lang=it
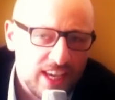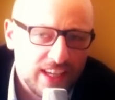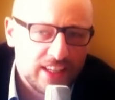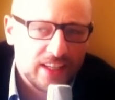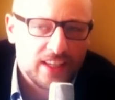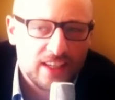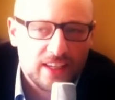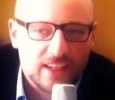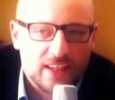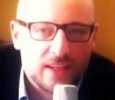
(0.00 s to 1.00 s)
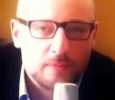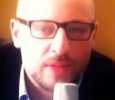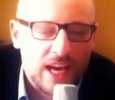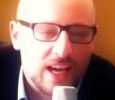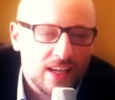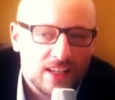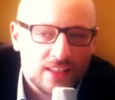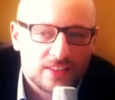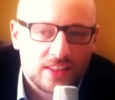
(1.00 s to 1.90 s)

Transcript: Ieri eh, mi ha eh,